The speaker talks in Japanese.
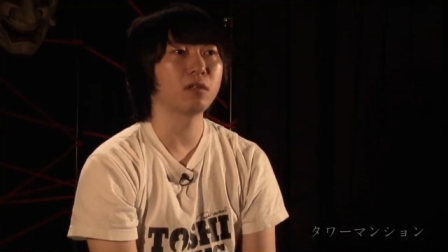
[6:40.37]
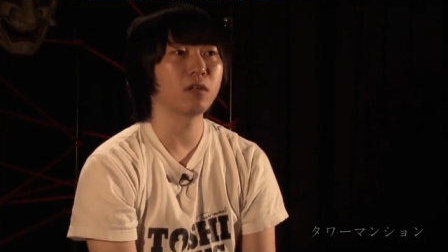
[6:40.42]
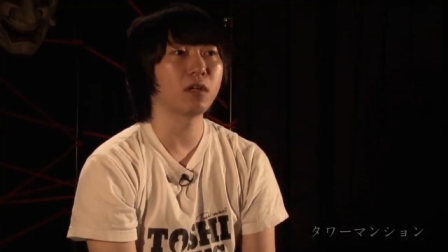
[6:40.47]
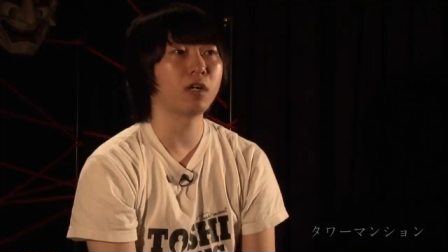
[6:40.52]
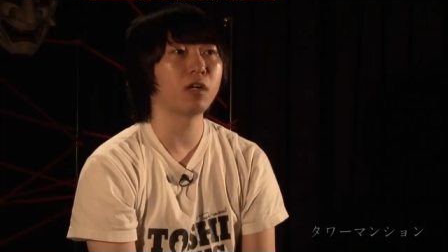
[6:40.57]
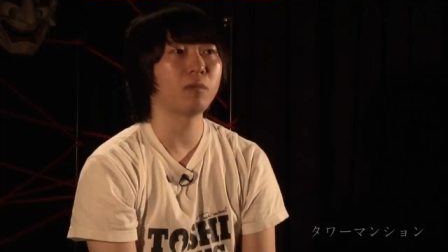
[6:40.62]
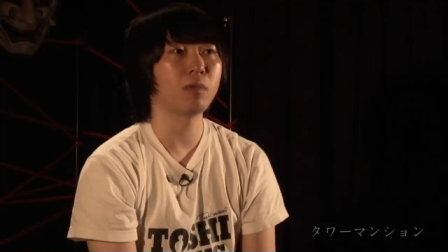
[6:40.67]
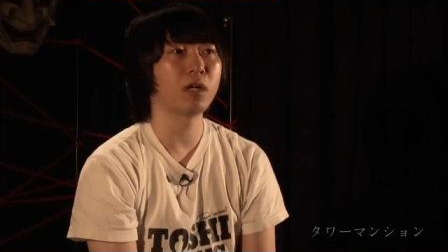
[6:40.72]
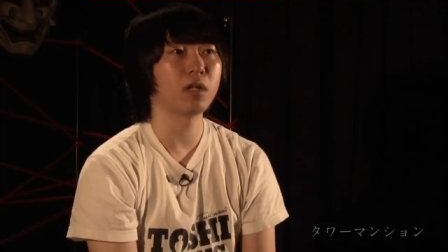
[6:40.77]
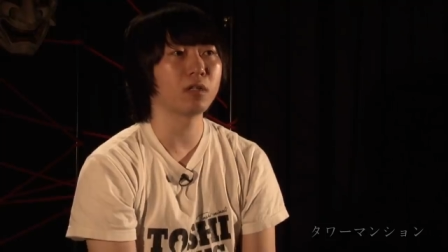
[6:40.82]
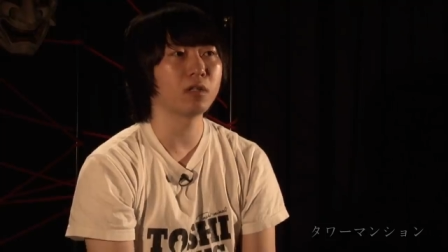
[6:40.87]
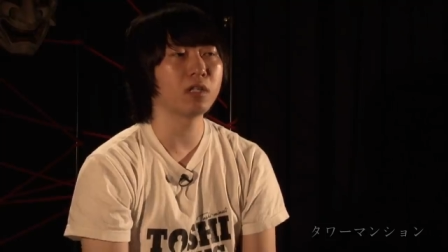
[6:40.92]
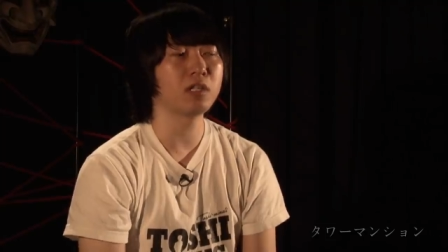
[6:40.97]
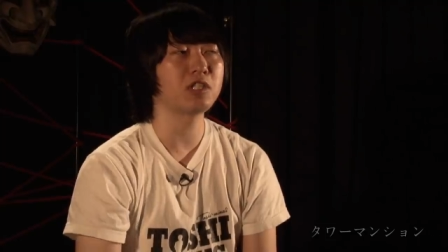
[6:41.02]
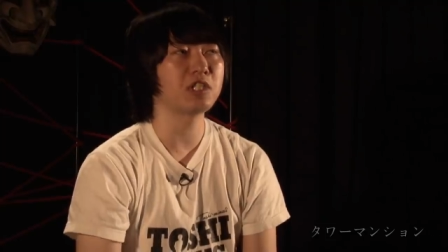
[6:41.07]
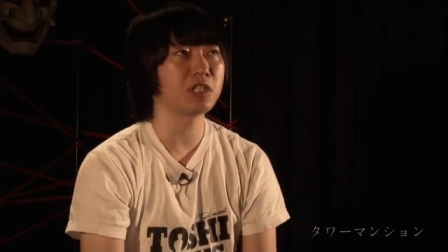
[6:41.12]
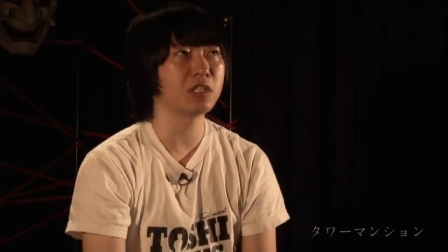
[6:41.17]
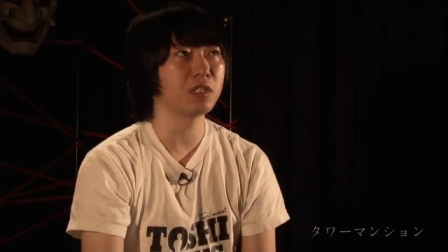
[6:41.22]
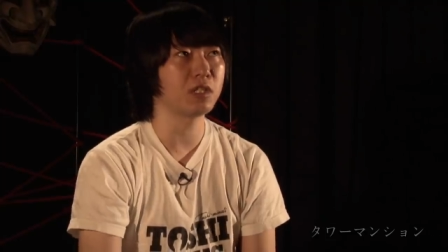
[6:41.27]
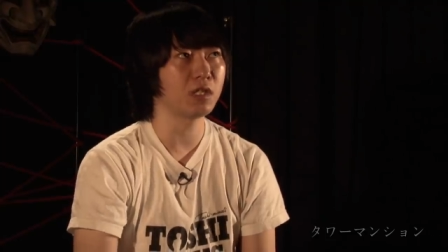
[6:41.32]
ターマンで
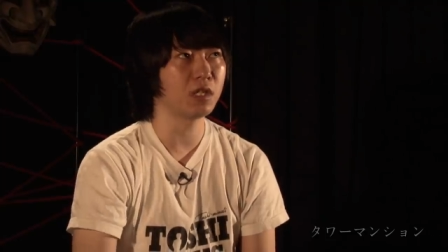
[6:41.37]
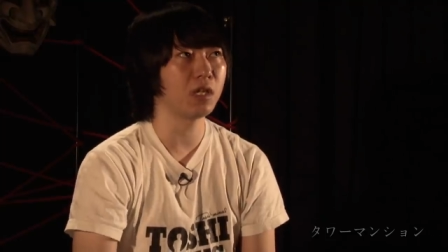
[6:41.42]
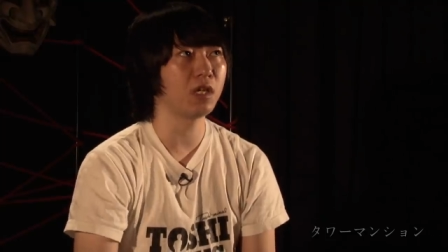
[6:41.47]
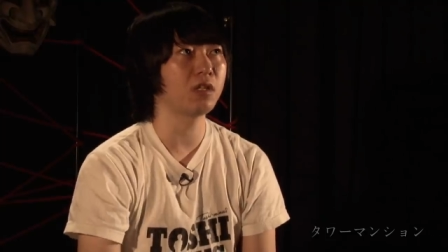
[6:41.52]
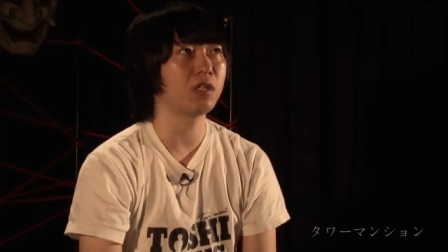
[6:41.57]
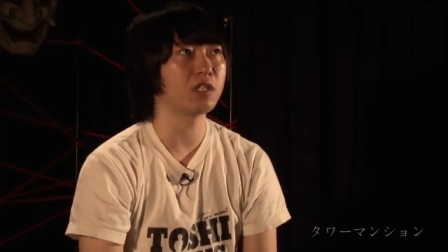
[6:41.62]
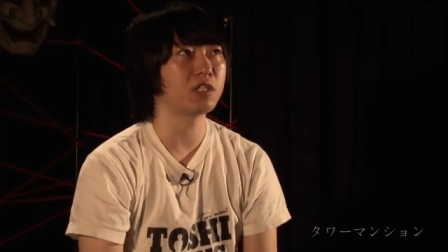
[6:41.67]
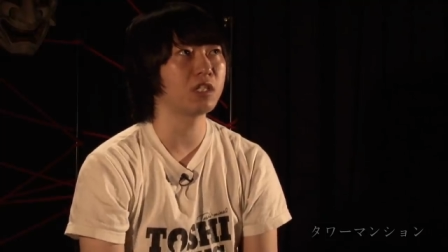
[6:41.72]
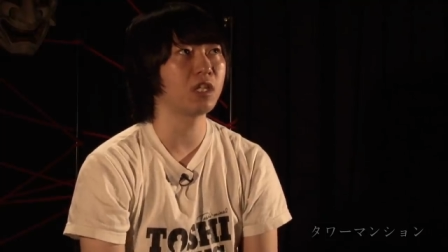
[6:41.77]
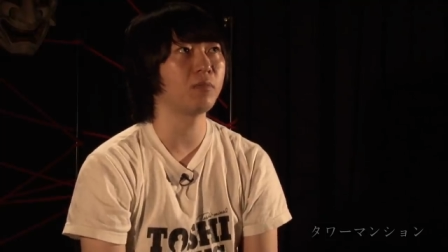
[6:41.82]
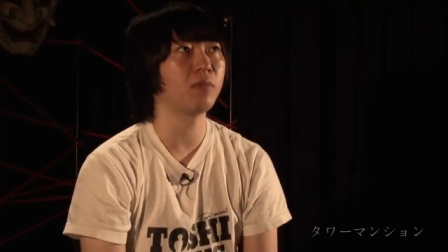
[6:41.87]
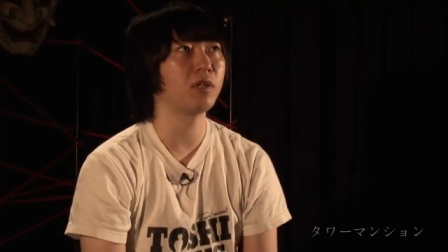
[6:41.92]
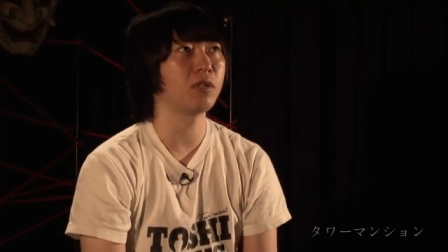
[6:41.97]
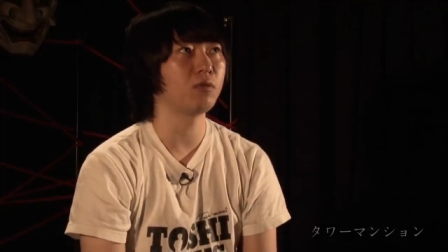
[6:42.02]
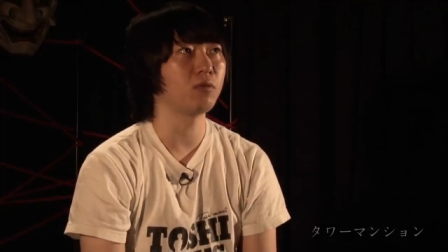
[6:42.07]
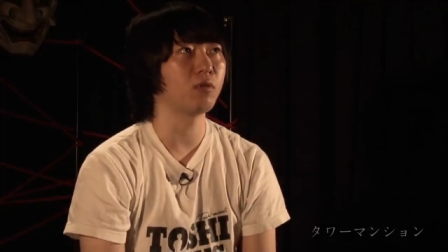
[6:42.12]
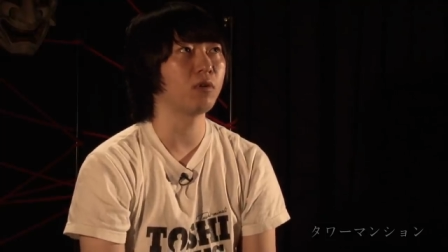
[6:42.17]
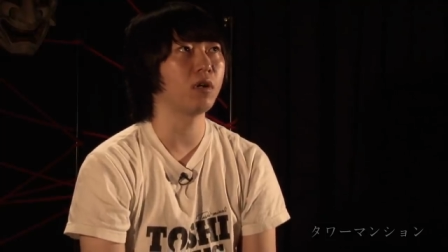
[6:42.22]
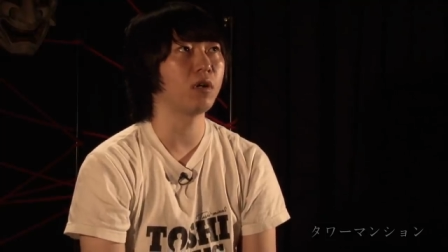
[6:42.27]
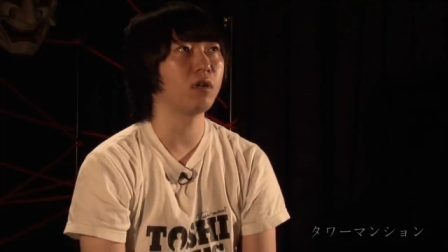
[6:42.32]
心霊って調べ
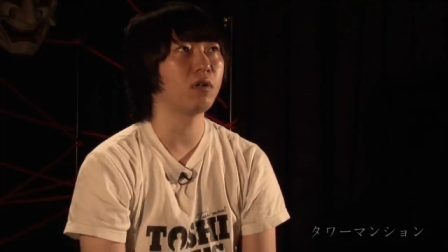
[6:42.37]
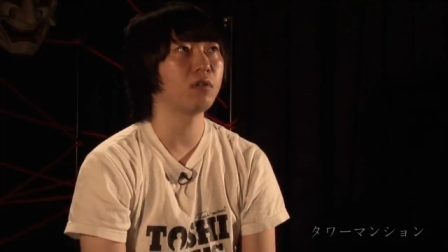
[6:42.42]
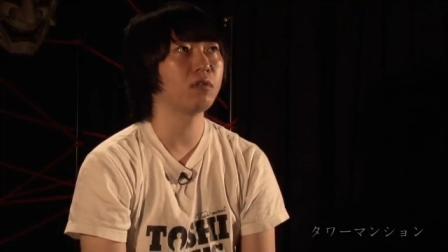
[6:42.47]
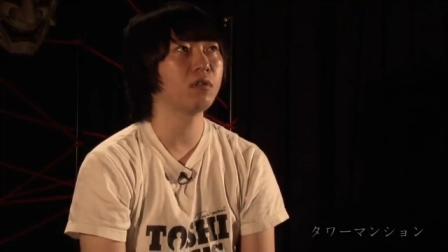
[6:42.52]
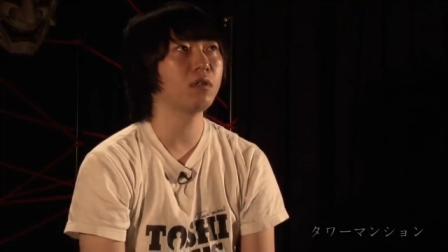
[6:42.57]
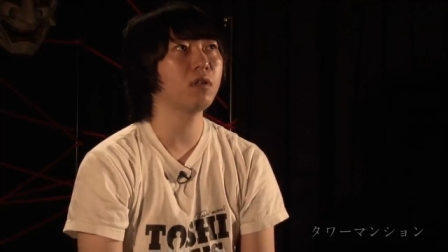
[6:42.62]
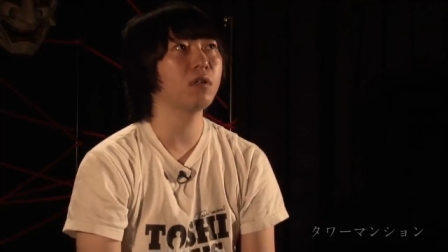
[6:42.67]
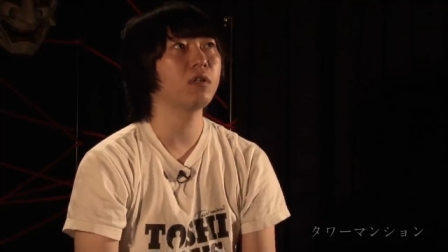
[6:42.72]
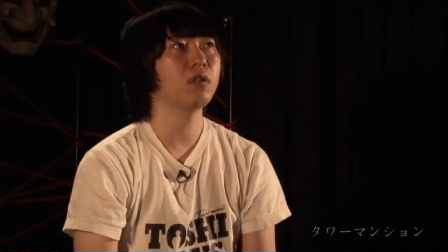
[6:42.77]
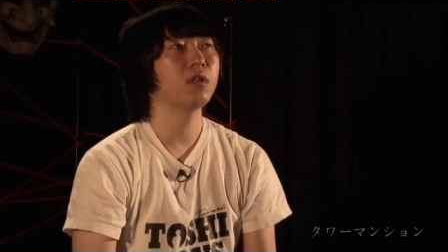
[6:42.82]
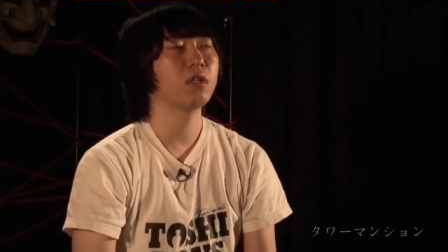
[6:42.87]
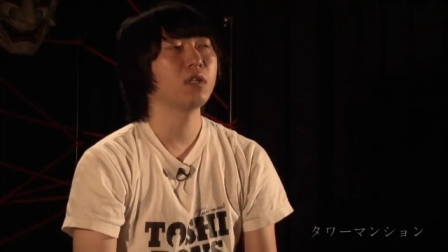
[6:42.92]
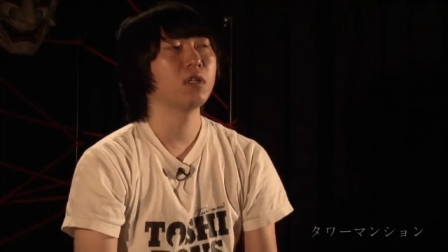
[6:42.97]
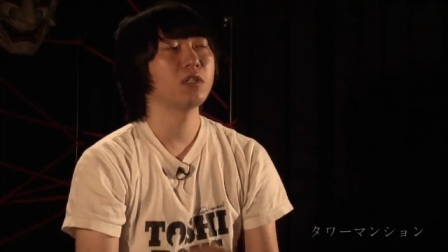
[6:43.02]
るのがで